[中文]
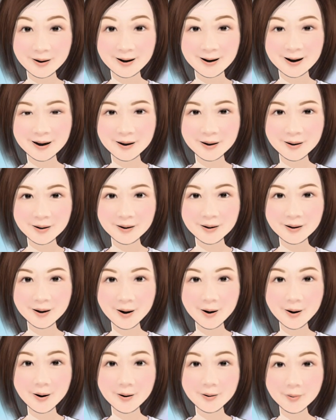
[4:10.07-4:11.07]
产生近
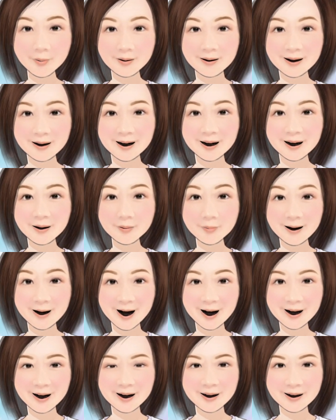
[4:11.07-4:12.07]
视。有时医生
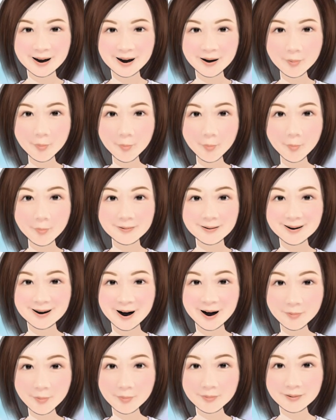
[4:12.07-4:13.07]
会开立低浓度
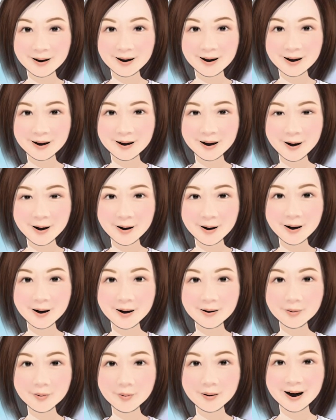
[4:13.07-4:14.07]
的散瞳剂，
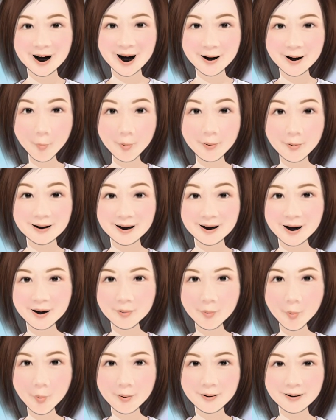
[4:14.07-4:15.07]
就是阿托品
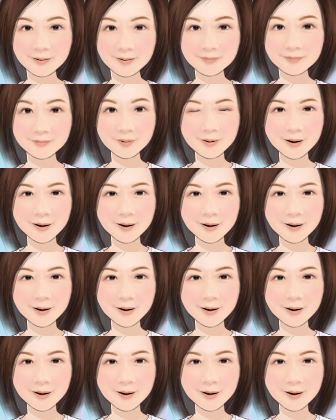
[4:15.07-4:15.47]
药水，